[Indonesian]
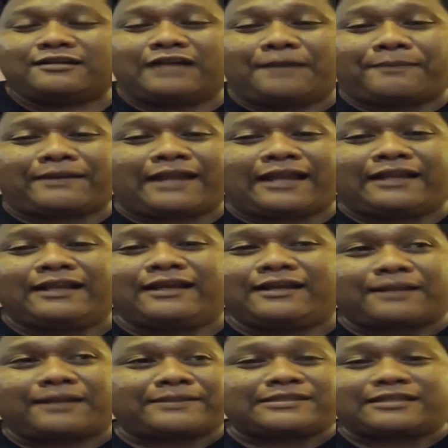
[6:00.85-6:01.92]
nggak pernah
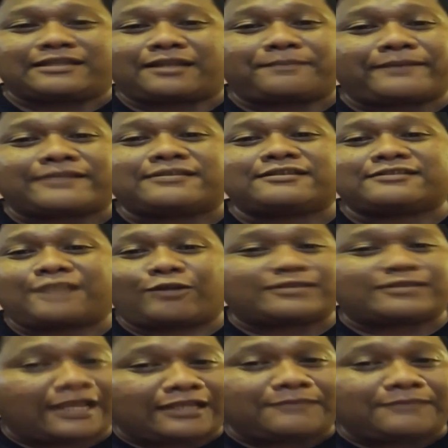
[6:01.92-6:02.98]
ada repressing-repressing
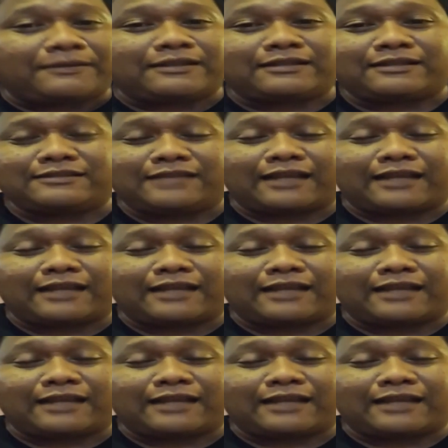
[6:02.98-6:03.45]
setahun sekali palingan